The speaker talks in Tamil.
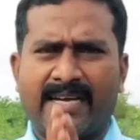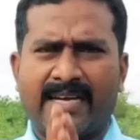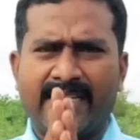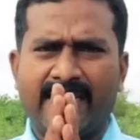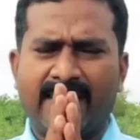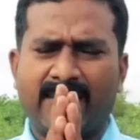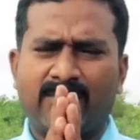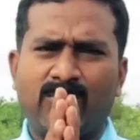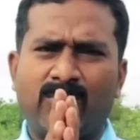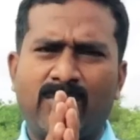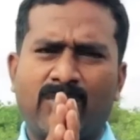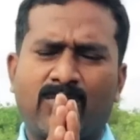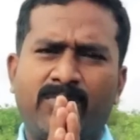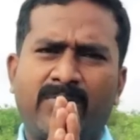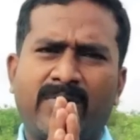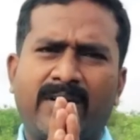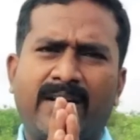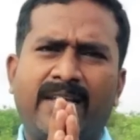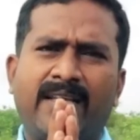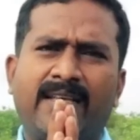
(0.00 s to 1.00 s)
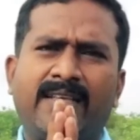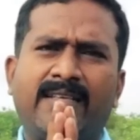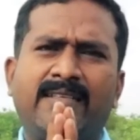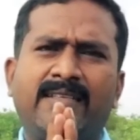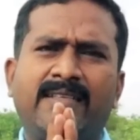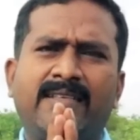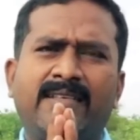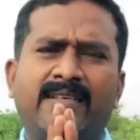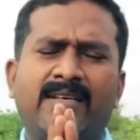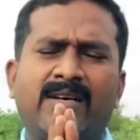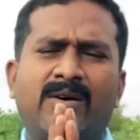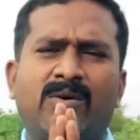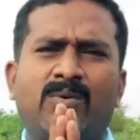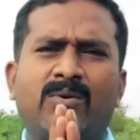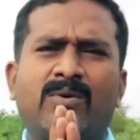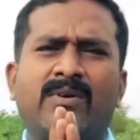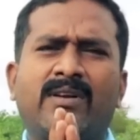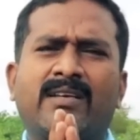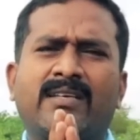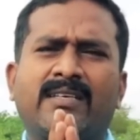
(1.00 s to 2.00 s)
கையெடுத்து உங்களை கும்பிட்றேன்
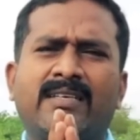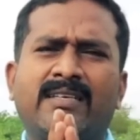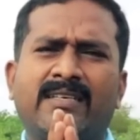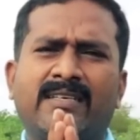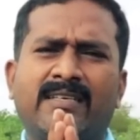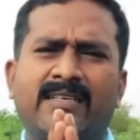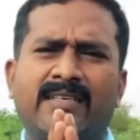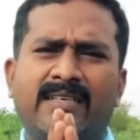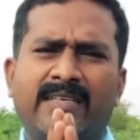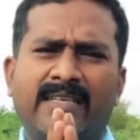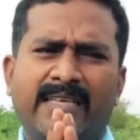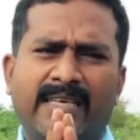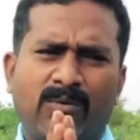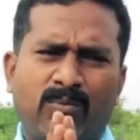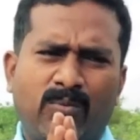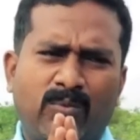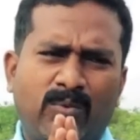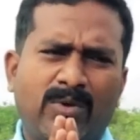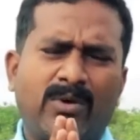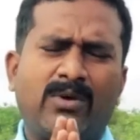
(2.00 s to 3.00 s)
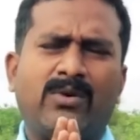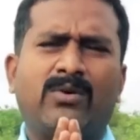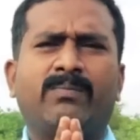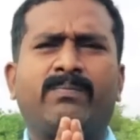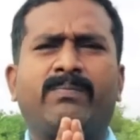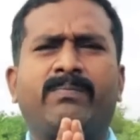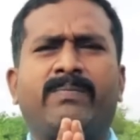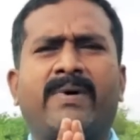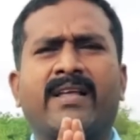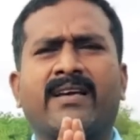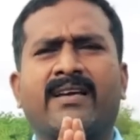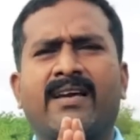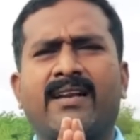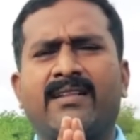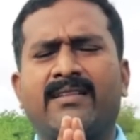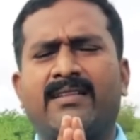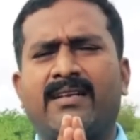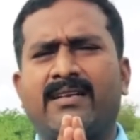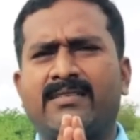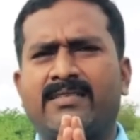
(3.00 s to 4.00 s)
உங்களுக்கு நீங்கள் எவ்வளோ பணக்காரன்
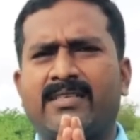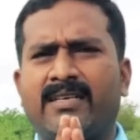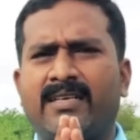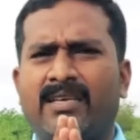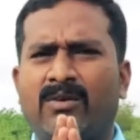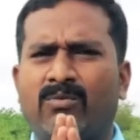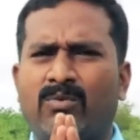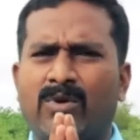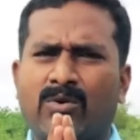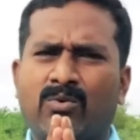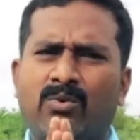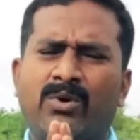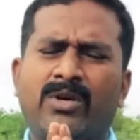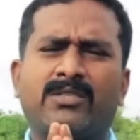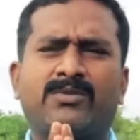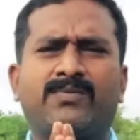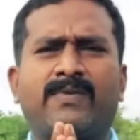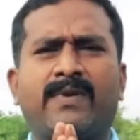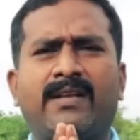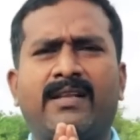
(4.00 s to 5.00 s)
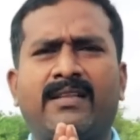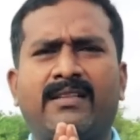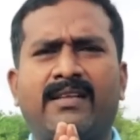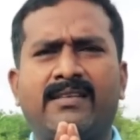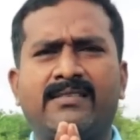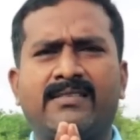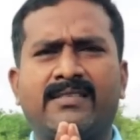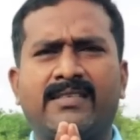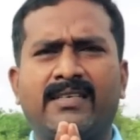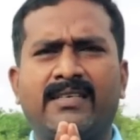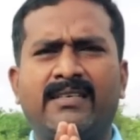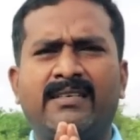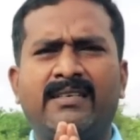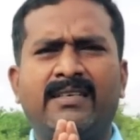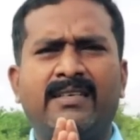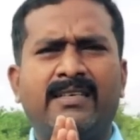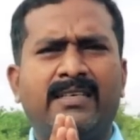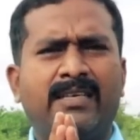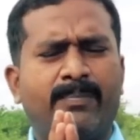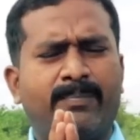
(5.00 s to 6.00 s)
இருந்தாலும் சரி எவ்வளோ கோட்டீஸ்வரனாக இருந்தாலும் சரி
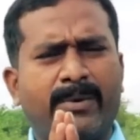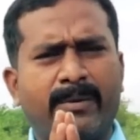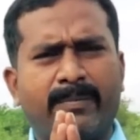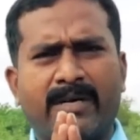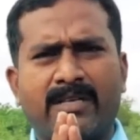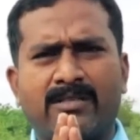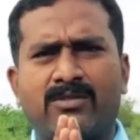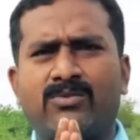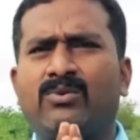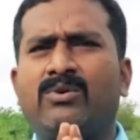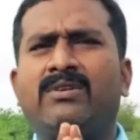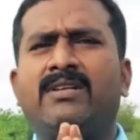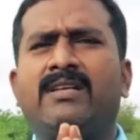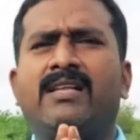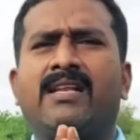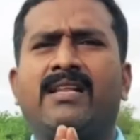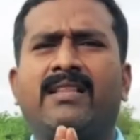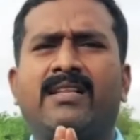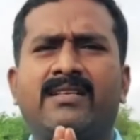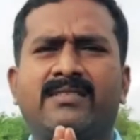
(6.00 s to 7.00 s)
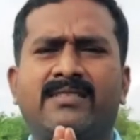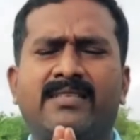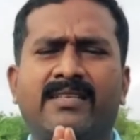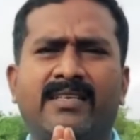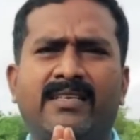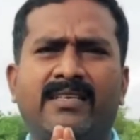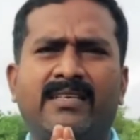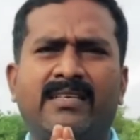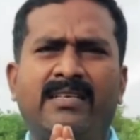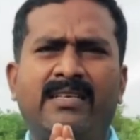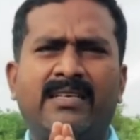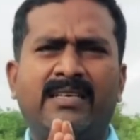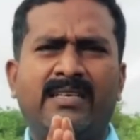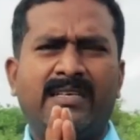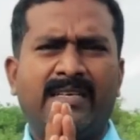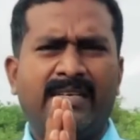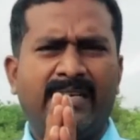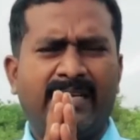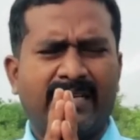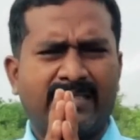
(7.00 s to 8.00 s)
எப்படிப்பட்ட சூழ்நிலையில் இருந்தாலும் சரி
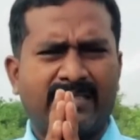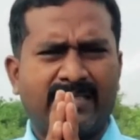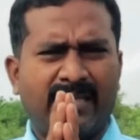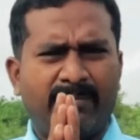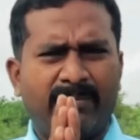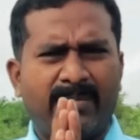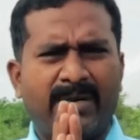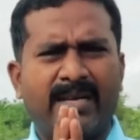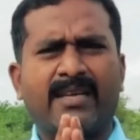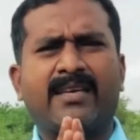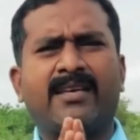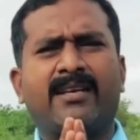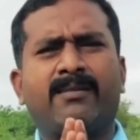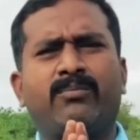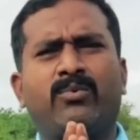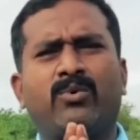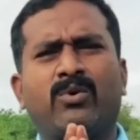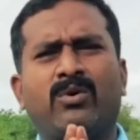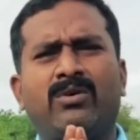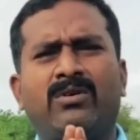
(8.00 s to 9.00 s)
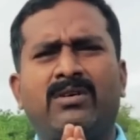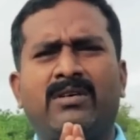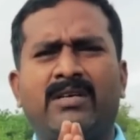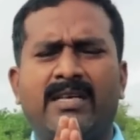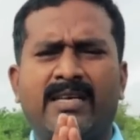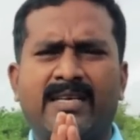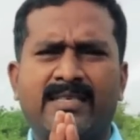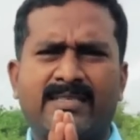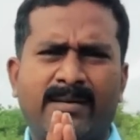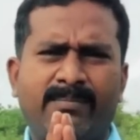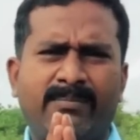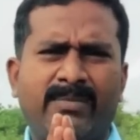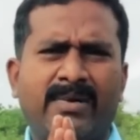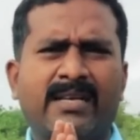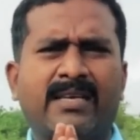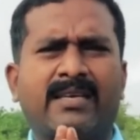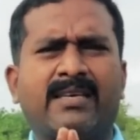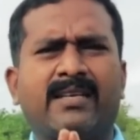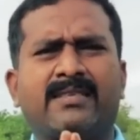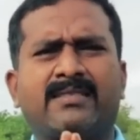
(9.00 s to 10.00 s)
நீங்கள் சம்பாதிக்கிற பொருள் நீங்கள்
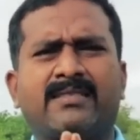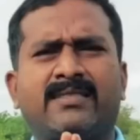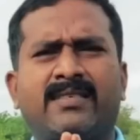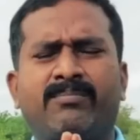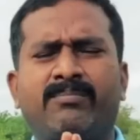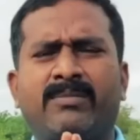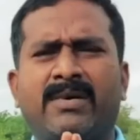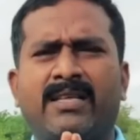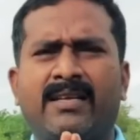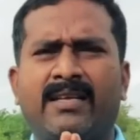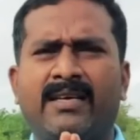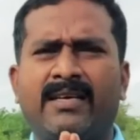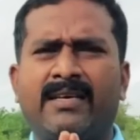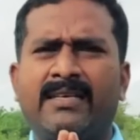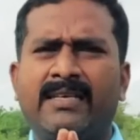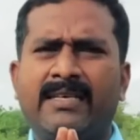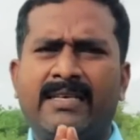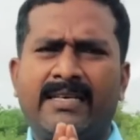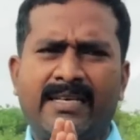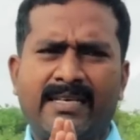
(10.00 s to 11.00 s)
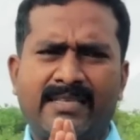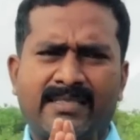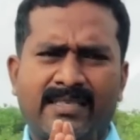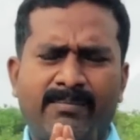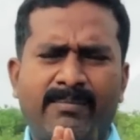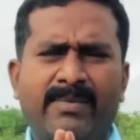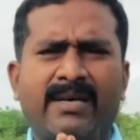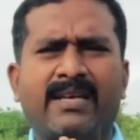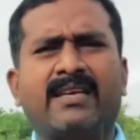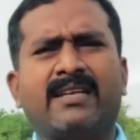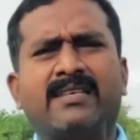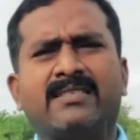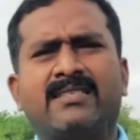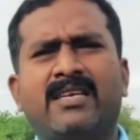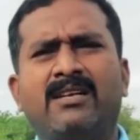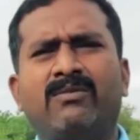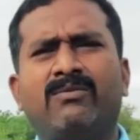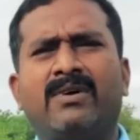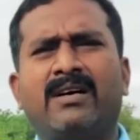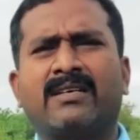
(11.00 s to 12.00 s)
சம்பாதிக்கிற சம்பாதனை நீங்கள் சம்பாதிக்கிற
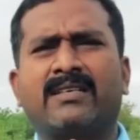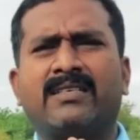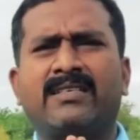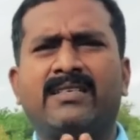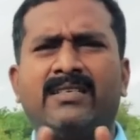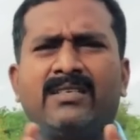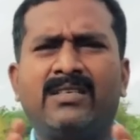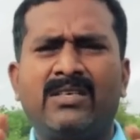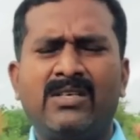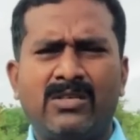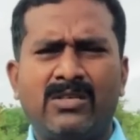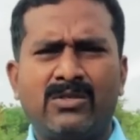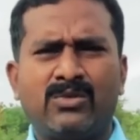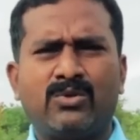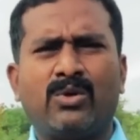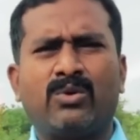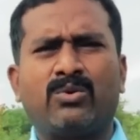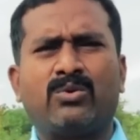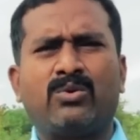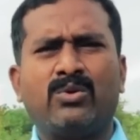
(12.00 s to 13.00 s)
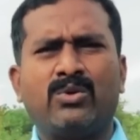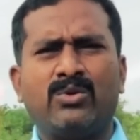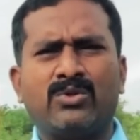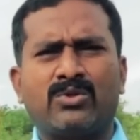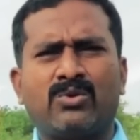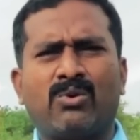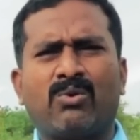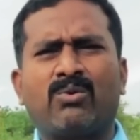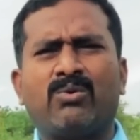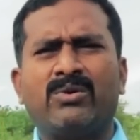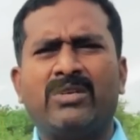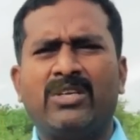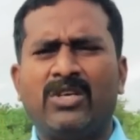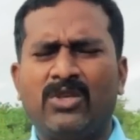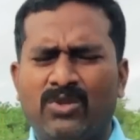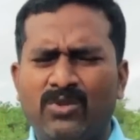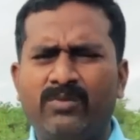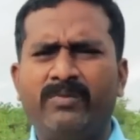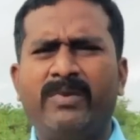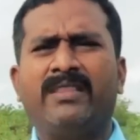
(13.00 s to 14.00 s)
செல்வாக்கு சொத்து சொகம்
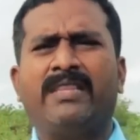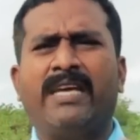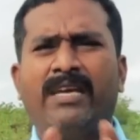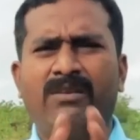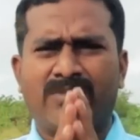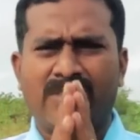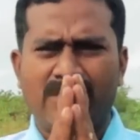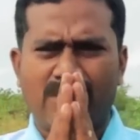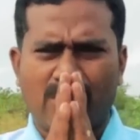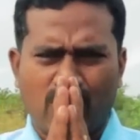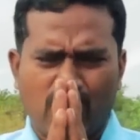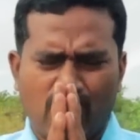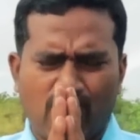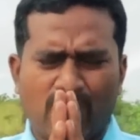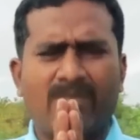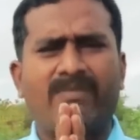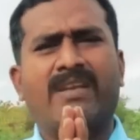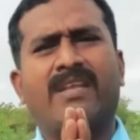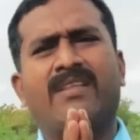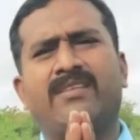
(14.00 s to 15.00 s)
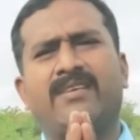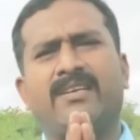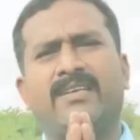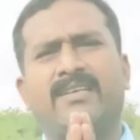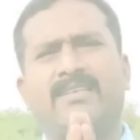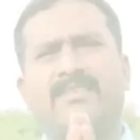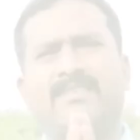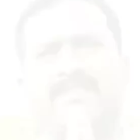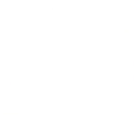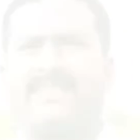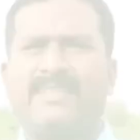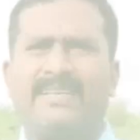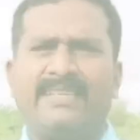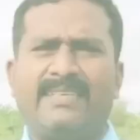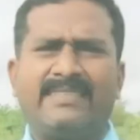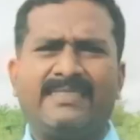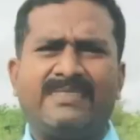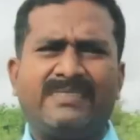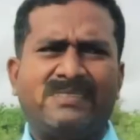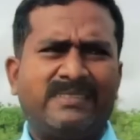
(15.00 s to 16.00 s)
எதுவுமே தயவு செஞ்சு கூட வராதுங்க கிட்டத்தில்
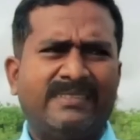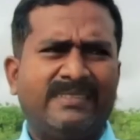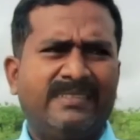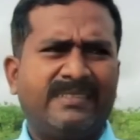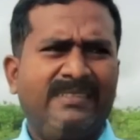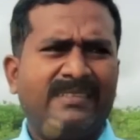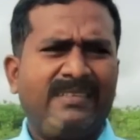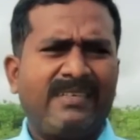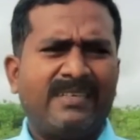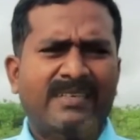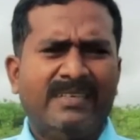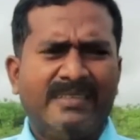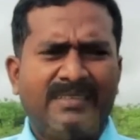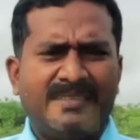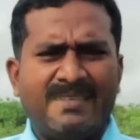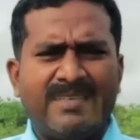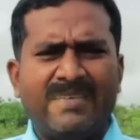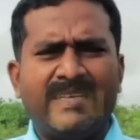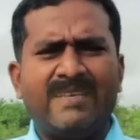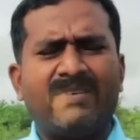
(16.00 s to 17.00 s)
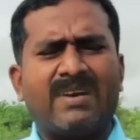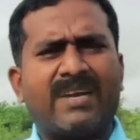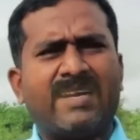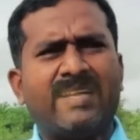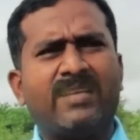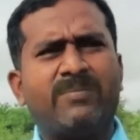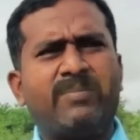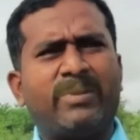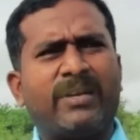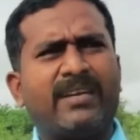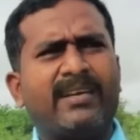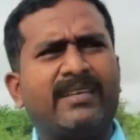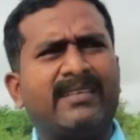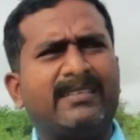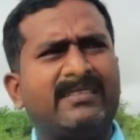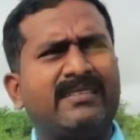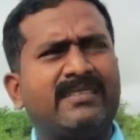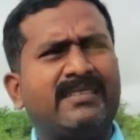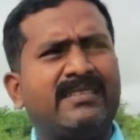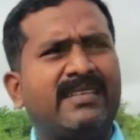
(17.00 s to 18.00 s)
திடீர்னு பக்கமே இருப்பாங்க
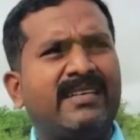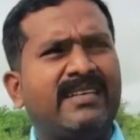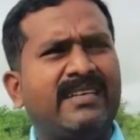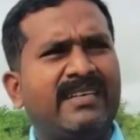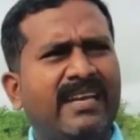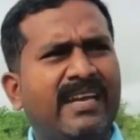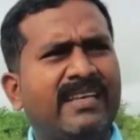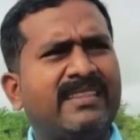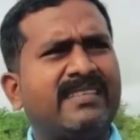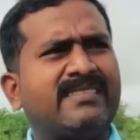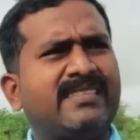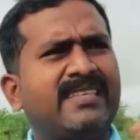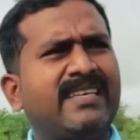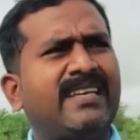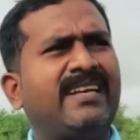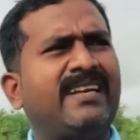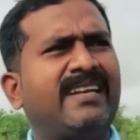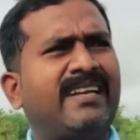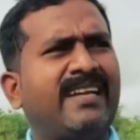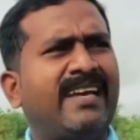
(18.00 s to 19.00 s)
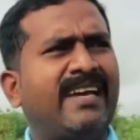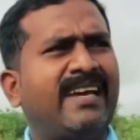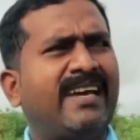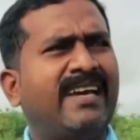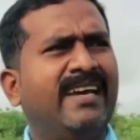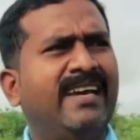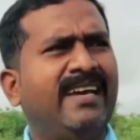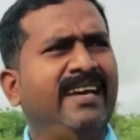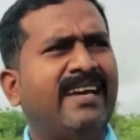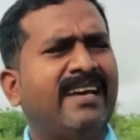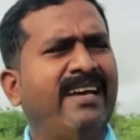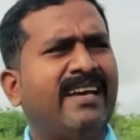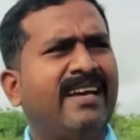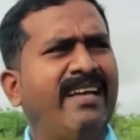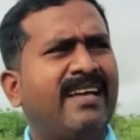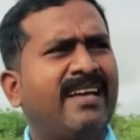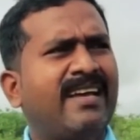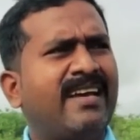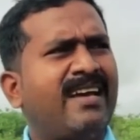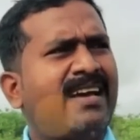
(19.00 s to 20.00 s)
நேற்று சீரியலில்
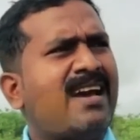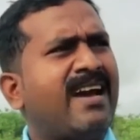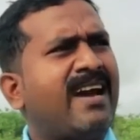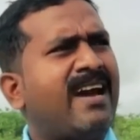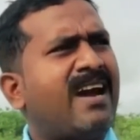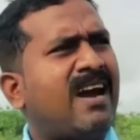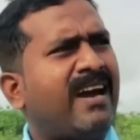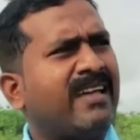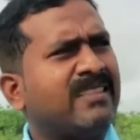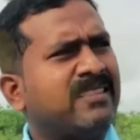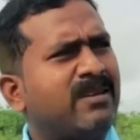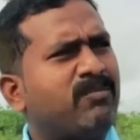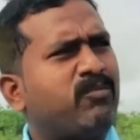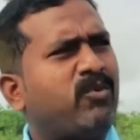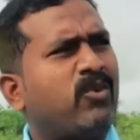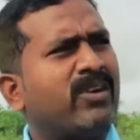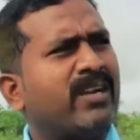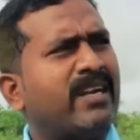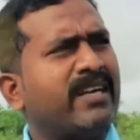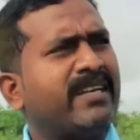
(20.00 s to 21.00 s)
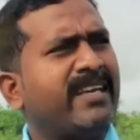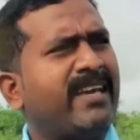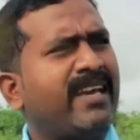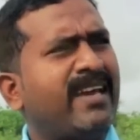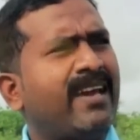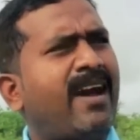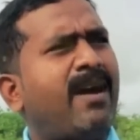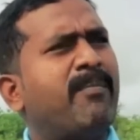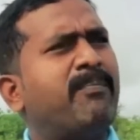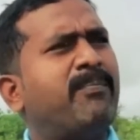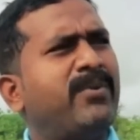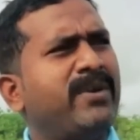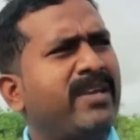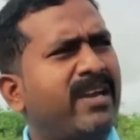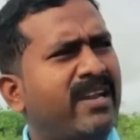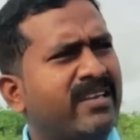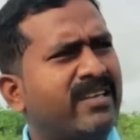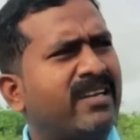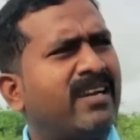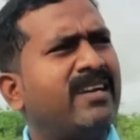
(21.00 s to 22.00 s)
அந்த பொண்டாட்டியை அப்படி
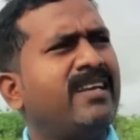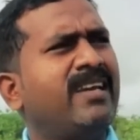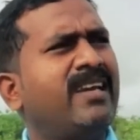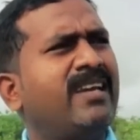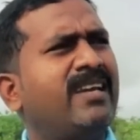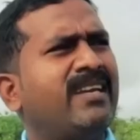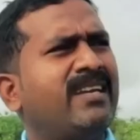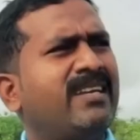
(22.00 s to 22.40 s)
அடிக்கிறாண்டி